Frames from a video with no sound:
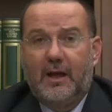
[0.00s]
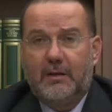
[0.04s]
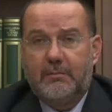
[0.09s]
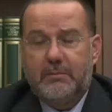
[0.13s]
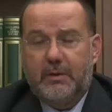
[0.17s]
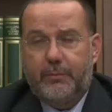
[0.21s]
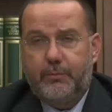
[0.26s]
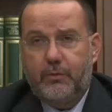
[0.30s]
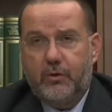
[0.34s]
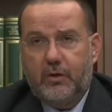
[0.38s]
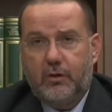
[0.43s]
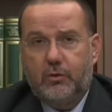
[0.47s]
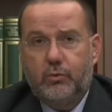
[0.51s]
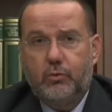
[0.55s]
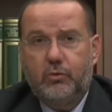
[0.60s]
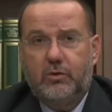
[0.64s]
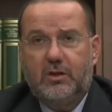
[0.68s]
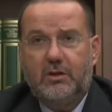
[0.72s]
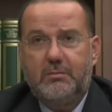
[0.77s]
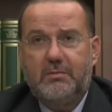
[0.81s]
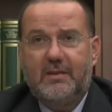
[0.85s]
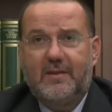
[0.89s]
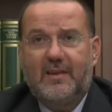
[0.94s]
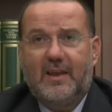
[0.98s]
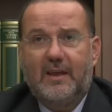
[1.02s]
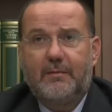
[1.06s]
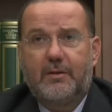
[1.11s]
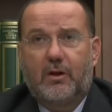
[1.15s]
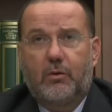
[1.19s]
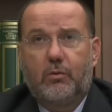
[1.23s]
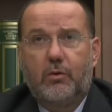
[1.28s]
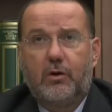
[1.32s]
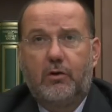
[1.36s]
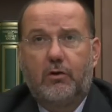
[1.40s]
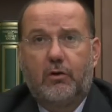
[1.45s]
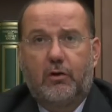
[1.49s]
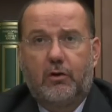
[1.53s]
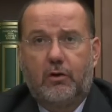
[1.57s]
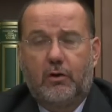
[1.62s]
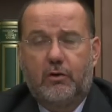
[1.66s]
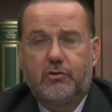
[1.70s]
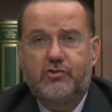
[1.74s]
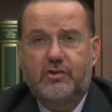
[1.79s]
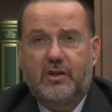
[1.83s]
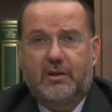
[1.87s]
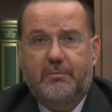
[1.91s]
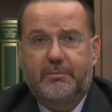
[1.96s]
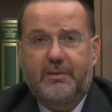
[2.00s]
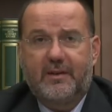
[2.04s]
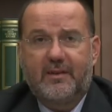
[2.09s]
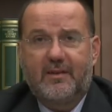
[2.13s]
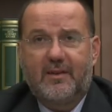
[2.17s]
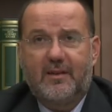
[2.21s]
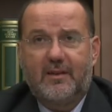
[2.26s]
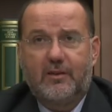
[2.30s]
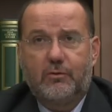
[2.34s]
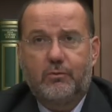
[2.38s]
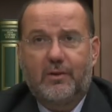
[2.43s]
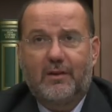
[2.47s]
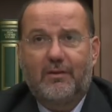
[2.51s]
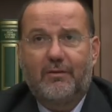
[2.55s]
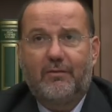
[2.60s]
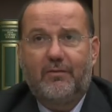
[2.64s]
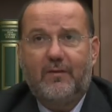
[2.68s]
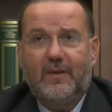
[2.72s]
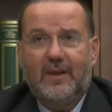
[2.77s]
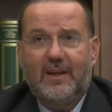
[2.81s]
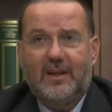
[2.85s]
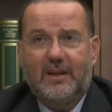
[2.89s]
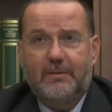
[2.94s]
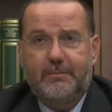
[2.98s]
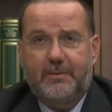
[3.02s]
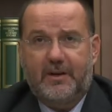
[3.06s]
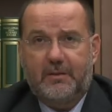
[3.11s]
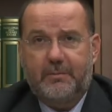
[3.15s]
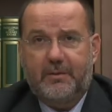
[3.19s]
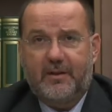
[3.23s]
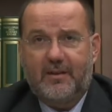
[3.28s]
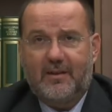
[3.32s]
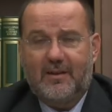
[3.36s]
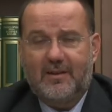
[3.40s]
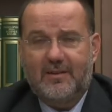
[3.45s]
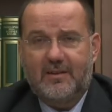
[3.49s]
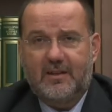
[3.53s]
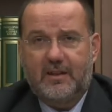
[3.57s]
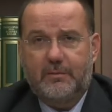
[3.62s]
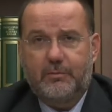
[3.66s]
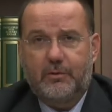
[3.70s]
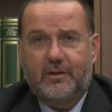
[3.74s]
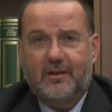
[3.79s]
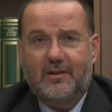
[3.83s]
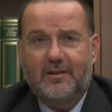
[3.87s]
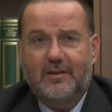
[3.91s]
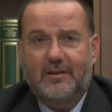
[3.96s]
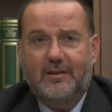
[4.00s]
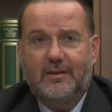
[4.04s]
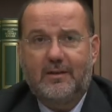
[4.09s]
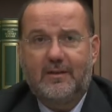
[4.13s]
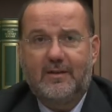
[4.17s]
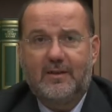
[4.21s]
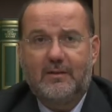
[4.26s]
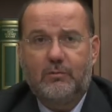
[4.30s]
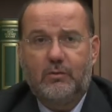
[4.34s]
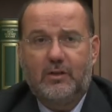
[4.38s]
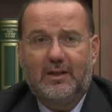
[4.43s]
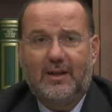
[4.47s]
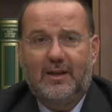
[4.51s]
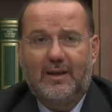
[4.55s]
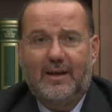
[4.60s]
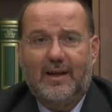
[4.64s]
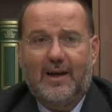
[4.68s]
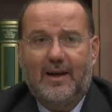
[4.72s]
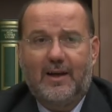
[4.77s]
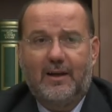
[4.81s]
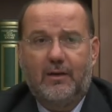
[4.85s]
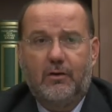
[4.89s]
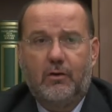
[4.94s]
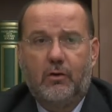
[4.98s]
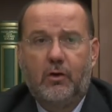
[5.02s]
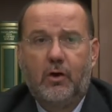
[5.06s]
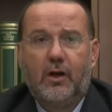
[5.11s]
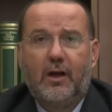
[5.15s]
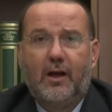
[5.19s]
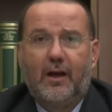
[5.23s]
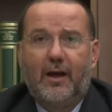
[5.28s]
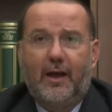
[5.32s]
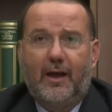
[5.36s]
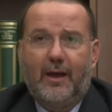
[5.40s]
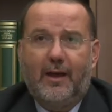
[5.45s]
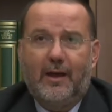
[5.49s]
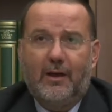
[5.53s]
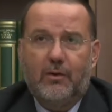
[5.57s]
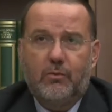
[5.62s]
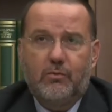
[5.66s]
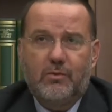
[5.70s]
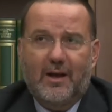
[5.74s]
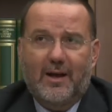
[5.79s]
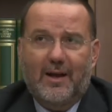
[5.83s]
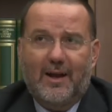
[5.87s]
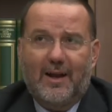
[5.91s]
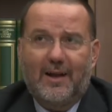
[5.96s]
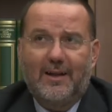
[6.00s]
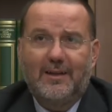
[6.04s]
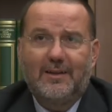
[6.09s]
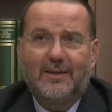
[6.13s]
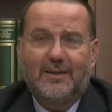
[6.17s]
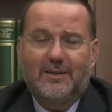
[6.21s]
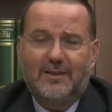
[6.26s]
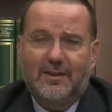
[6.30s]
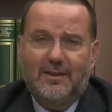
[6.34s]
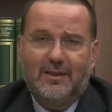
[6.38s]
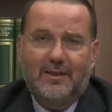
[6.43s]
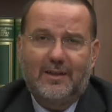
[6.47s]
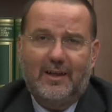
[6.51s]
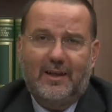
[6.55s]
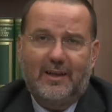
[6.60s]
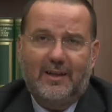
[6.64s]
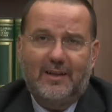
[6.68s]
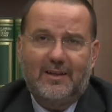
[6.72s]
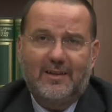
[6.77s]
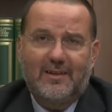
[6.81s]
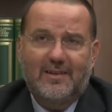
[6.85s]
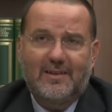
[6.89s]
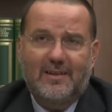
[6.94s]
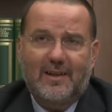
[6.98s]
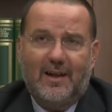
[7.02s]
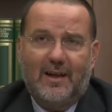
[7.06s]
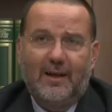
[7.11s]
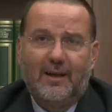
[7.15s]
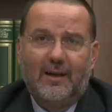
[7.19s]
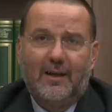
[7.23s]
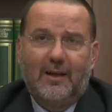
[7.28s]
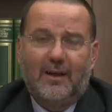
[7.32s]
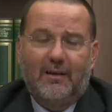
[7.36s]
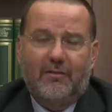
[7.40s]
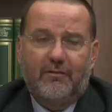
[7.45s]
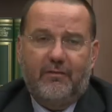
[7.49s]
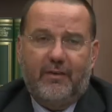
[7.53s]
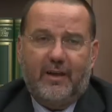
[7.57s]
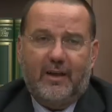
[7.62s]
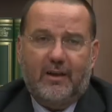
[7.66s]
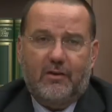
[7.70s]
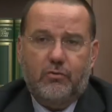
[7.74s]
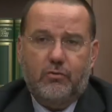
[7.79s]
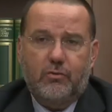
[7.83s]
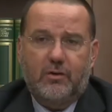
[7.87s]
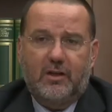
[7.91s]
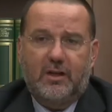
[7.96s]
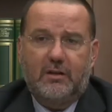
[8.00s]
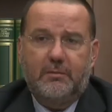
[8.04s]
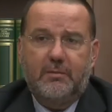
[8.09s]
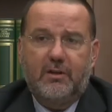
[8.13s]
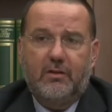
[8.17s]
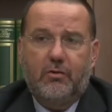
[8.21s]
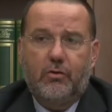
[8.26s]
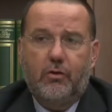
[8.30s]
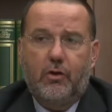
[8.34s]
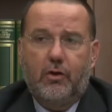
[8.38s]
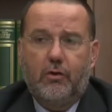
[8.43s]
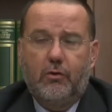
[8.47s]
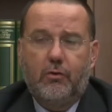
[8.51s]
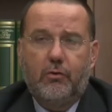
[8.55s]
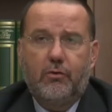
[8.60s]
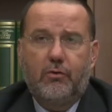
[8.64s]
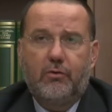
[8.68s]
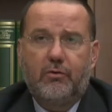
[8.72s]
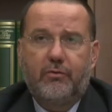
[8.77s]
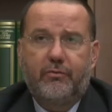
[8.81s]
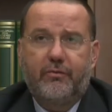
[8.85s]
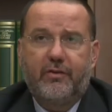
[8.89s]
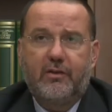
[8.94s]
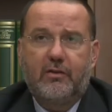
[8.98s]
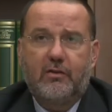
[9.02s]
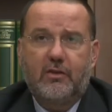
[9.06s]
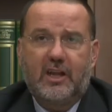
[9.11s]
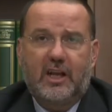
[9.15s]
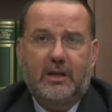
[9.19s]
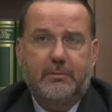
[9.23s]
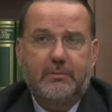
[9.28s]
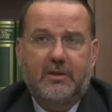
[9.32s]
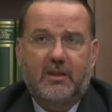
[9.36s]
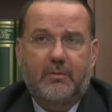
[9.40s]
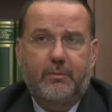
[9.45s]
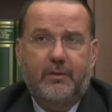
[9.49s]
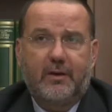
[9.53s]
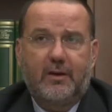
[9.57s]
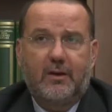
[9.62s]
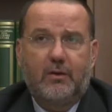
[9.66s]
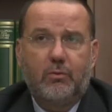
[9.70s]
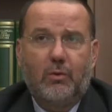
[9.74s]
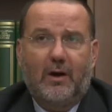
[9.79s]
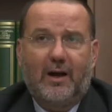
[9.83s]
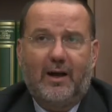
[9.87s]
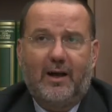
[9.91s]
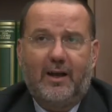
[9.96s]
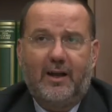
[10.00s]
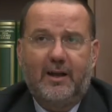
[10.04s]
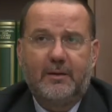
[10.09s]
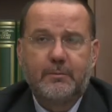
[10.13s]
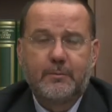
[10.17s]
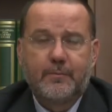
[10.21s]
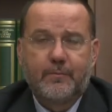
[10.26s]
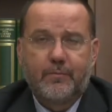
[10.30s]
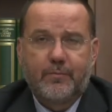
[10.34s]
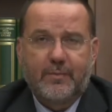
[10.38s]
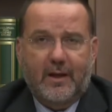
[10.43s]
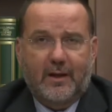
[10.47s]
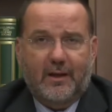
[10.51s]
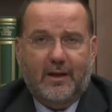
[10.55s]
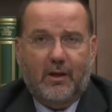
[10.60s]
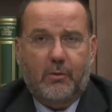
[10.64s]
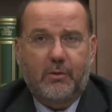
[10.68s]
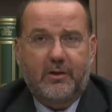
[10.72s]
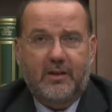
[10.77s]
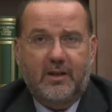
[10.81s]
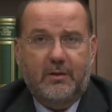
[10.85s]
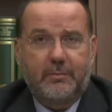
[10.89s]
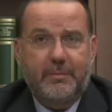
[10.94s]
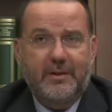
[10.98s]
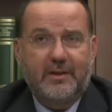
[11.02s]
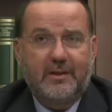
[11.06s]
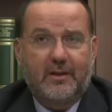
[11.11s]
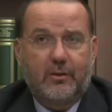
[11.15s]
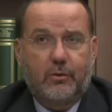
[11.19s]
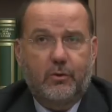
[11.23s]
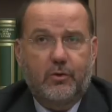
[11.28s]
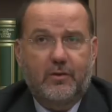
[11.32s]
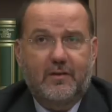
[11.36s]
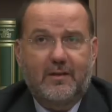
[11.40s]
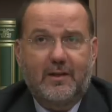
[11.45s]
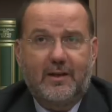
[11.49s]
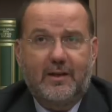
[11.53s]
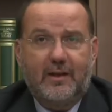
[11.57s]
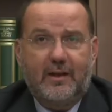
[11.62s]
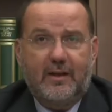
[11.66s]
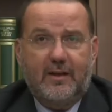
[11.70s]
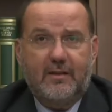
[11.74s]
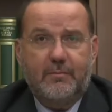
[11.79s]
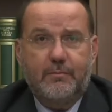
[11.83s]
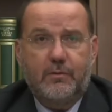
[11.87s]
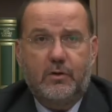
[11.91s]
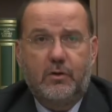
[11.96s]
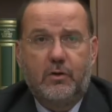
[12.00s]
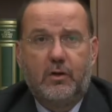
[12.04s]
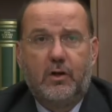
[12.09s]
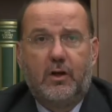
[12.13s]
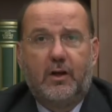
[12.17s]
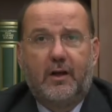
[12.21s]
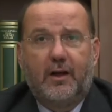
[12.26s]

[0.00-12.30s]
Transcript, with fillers: Ma più che tutte mi sembra quello che oggi rappresenta una sfida per la presenza del protestantesimo italiano e una grande tendenza verso una dimensione non confessionale ma spirituale che è quella del pentecostalismo,